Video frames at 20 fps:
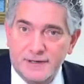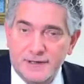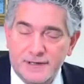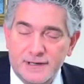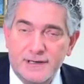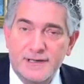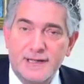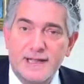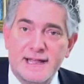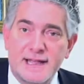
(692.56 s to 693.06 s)
que
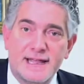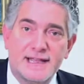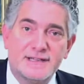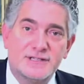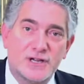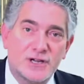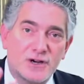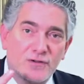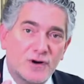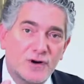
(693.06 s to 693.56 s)
usted
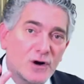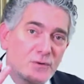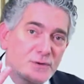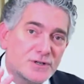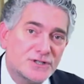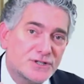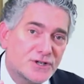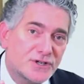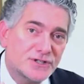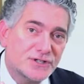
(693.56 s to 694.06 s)
tenga la
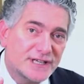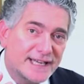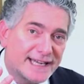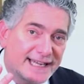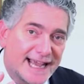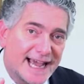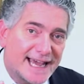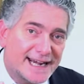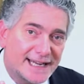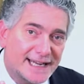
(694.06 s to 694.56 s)
consulta
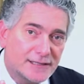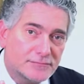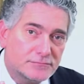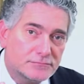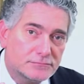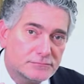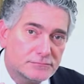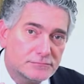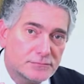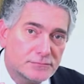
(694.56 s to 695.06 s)
más
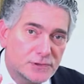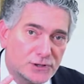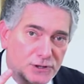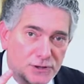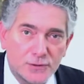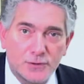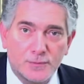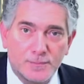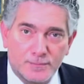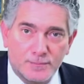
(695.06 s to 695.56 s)

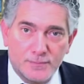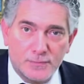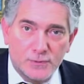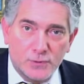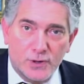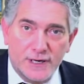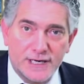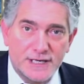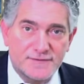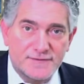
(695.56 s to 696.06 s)
actualizada
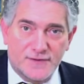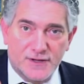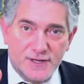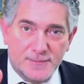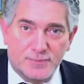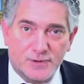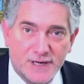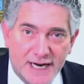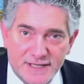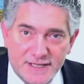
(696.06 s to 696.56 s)
y más
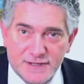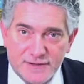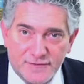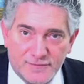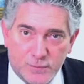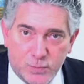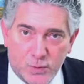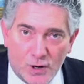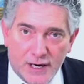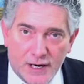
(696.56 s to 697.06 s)

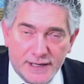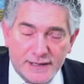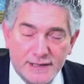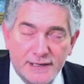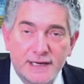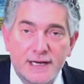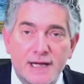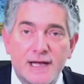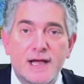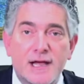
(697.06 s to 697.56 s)
competente
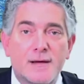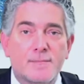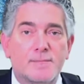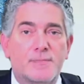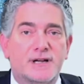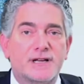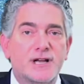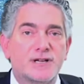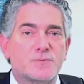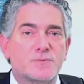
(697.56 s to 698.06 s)
posible, para
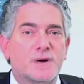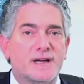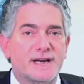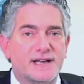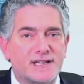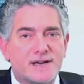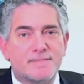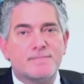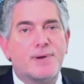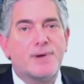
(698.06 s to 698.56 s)

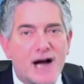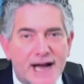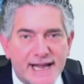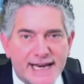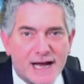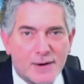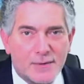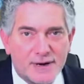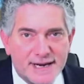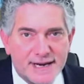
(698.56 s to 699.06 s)
enfrentarnos
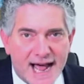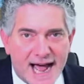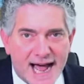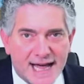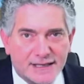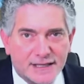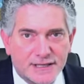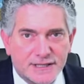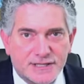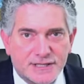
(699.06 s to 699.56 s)

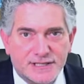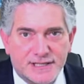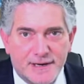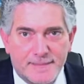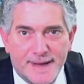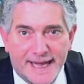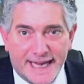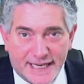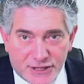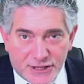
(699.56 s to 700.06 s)
conjuntamente con
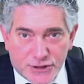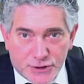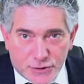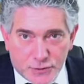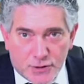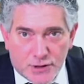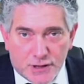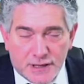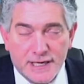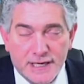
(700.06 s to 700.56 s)
estos
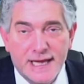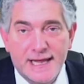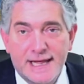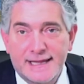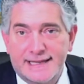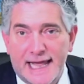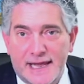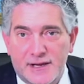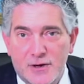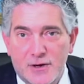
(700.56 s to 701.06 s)

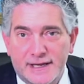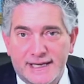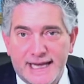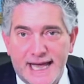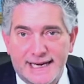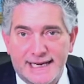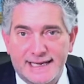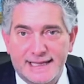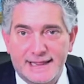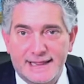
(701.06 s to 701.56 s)
problemas muy
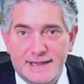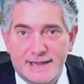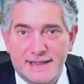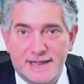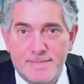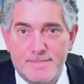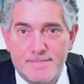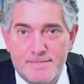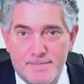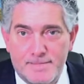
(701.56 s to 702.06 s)

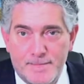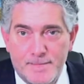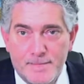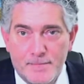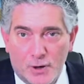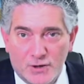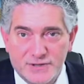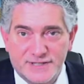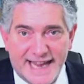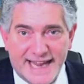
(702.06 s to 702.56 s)
complejos en
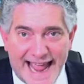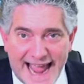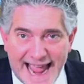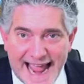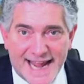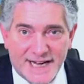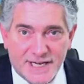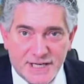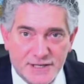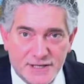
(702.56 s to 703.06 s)
el campo
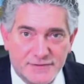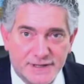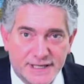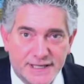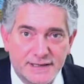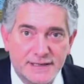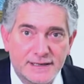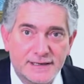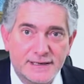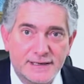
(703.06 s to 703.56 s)
de
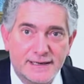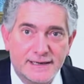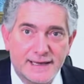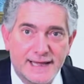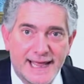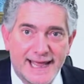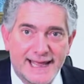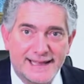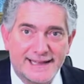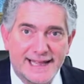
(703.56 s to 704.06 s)
migración
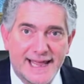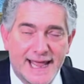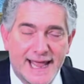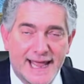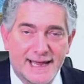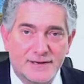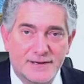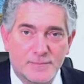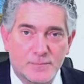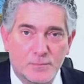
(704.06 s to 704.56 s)
actualmente. Y le
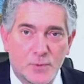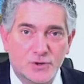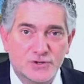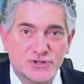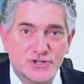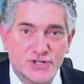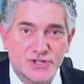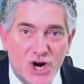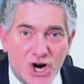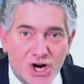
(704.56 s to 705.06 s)
vamos a
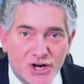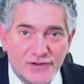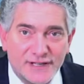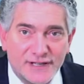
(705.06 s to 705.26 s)
escuchar a